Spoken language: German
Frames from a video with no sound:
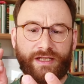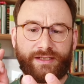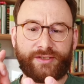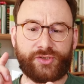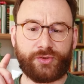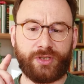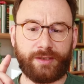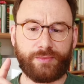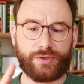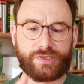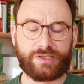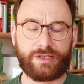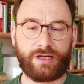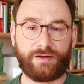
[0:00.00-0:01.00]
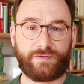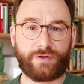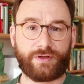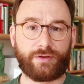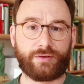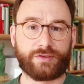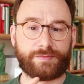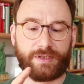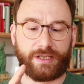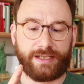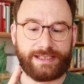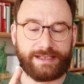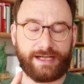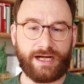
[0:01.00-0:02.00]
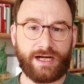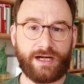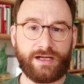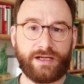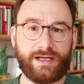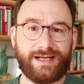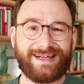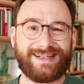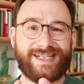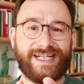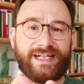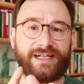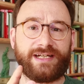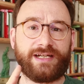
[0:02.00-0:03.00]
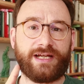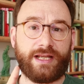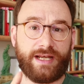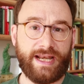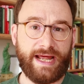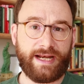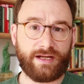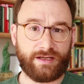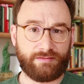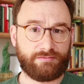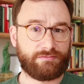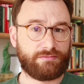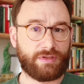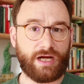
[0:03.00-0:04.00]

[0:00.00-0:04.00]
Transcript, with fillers: Die Schüler müssen Anforderungsbereich A Dinge nennen.